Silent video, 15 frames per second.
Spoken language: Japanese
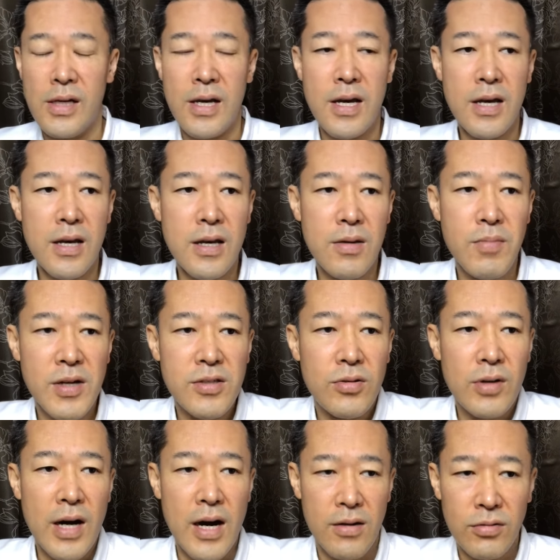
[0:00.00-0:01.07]
えー、場所
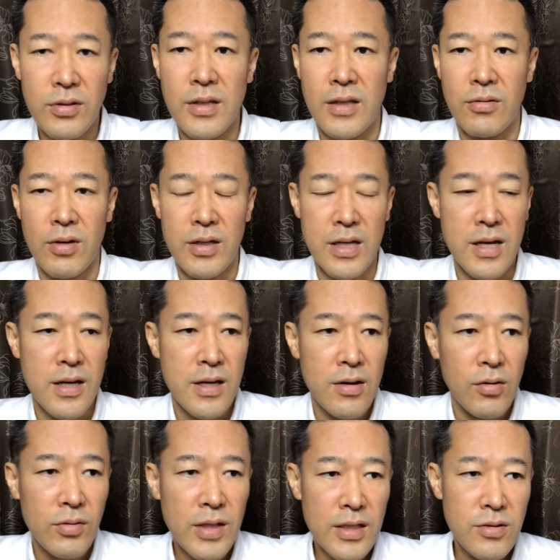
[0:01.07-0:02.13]
があるんだとかね
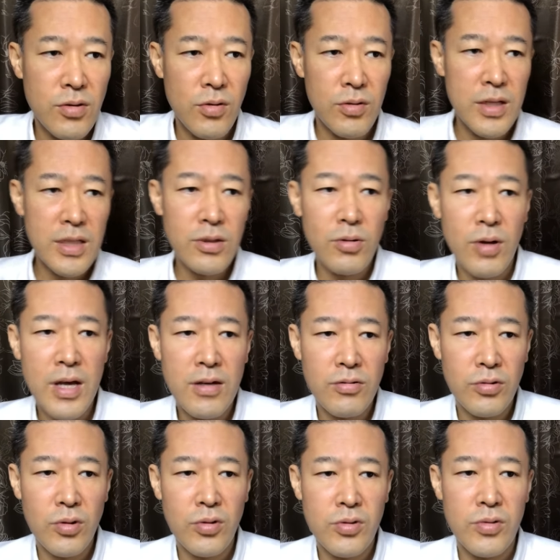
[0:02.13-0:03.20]
ほんでその立東へ行
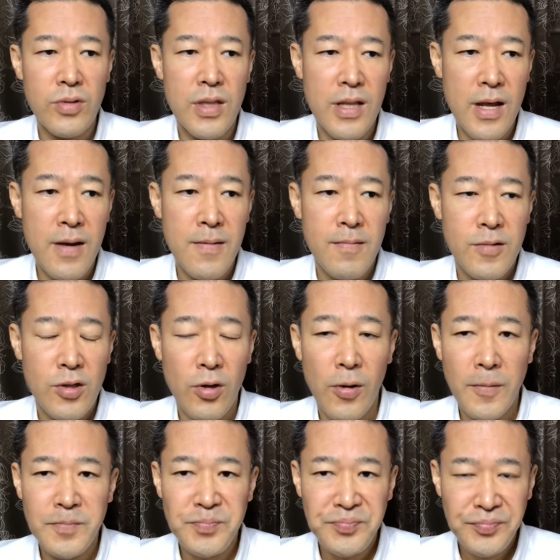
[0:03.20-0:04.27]
く途中でねその